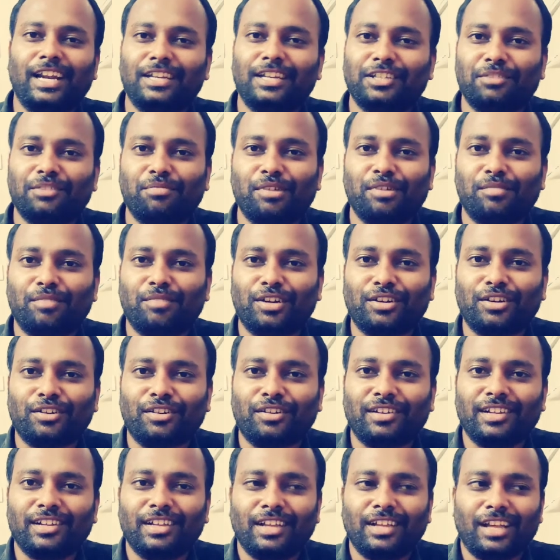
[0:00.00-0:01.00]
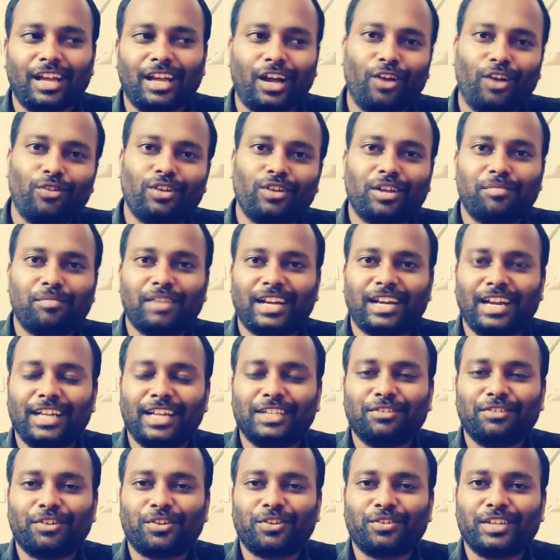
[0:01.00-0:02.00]
கல்யாணத்துக்கு போக மாட்டோம் அவங்க நம்ம
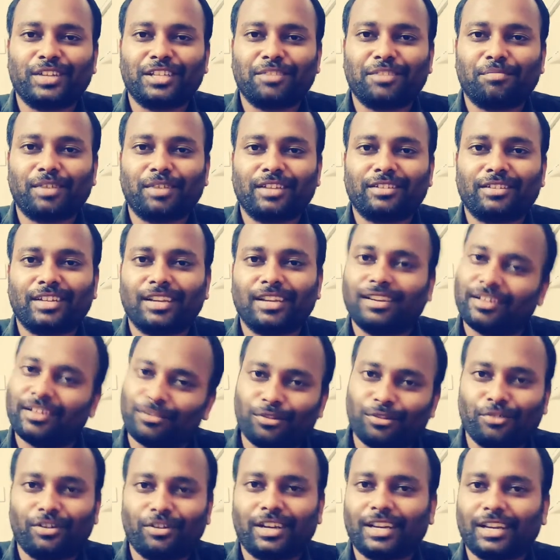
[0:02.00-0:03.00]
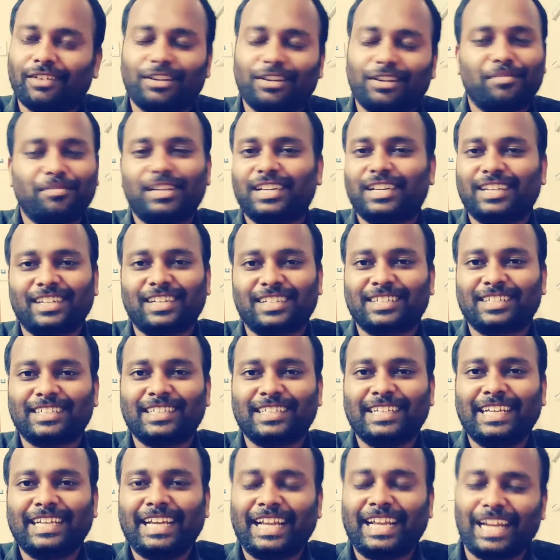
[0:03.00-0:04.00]
கல்யாணத்துக்கு வரணும்னு எதிர்பார்த்தோன்னா வருவாங்களா வரமாட்டாங்க
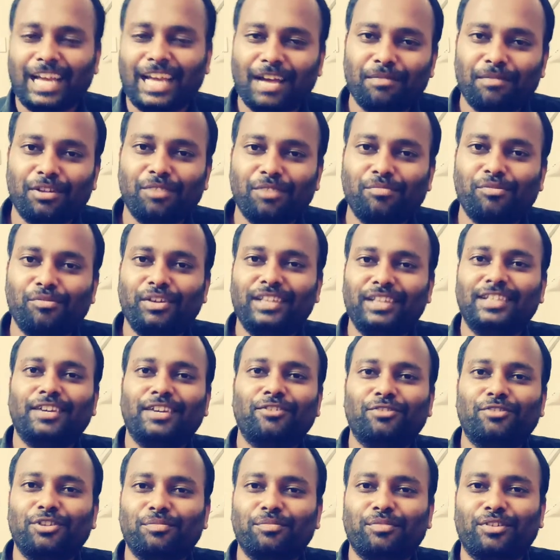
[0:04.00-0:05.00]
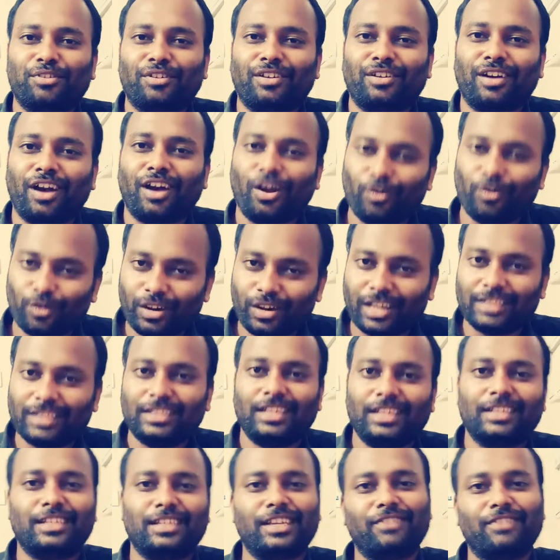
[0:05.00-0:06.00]
நாமளே மொய் தான் கொடுப்போம் அவங்களும்
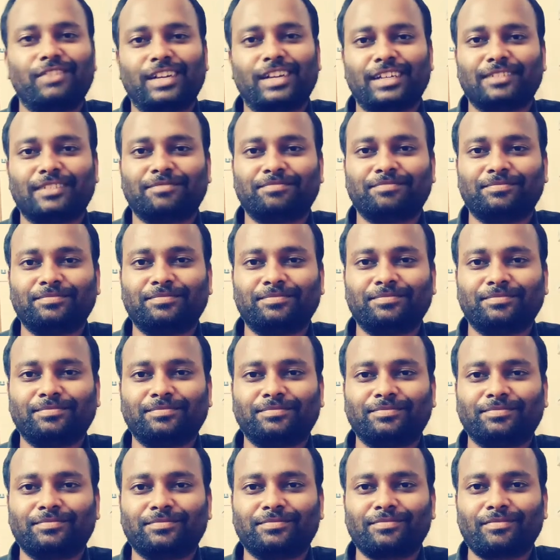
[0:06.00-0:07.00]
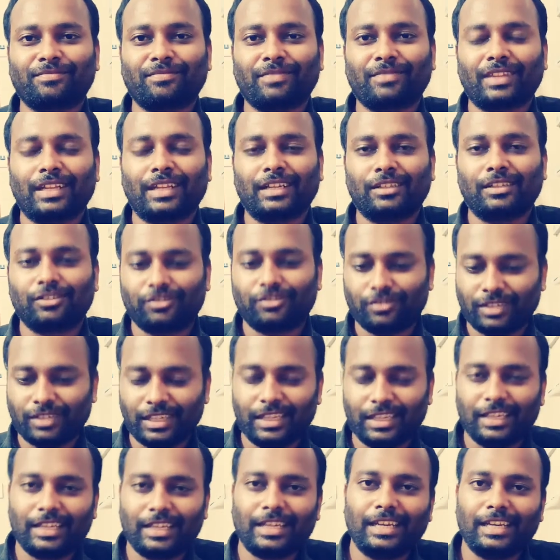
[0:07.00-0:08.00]
அதுதான் செய்வாங்க ஸோ
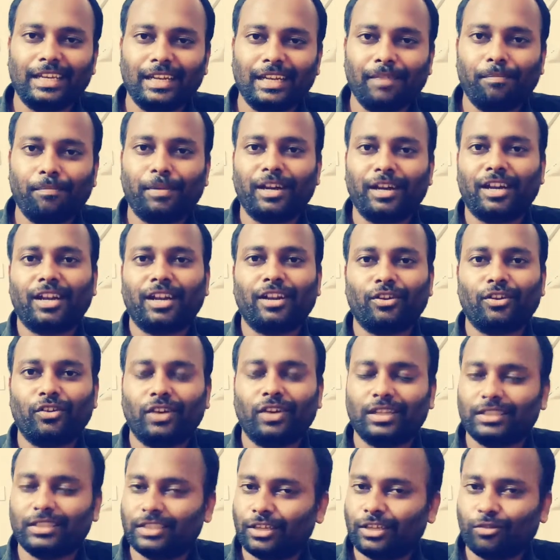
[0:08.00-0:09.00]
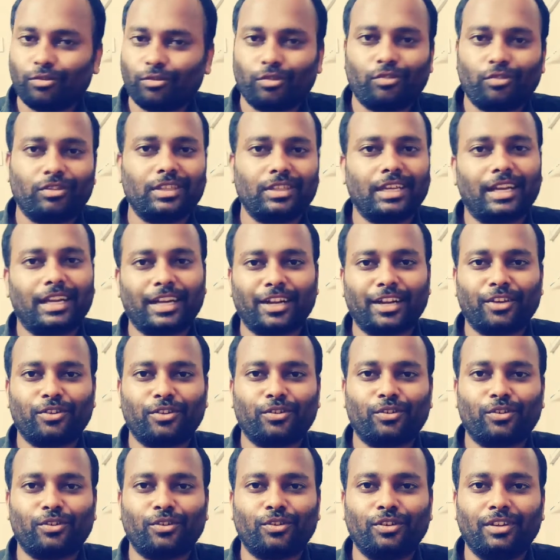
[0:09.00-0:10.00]
நீங்கள் என்ன பண்ணுறீங்களோ அதுதான் உங்களுக்கு வந்து
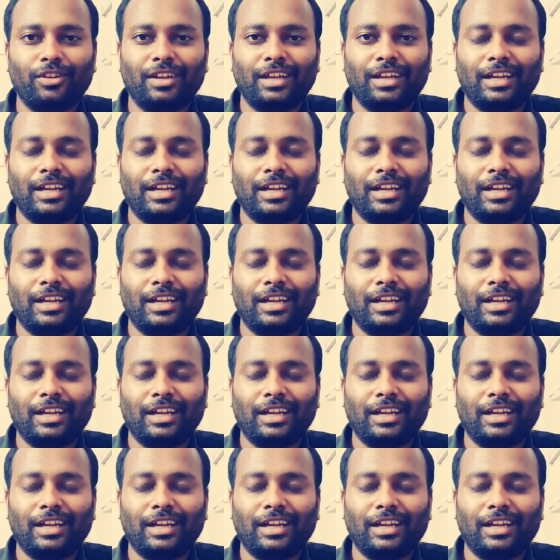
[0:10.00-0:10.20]
கிடைக்கும்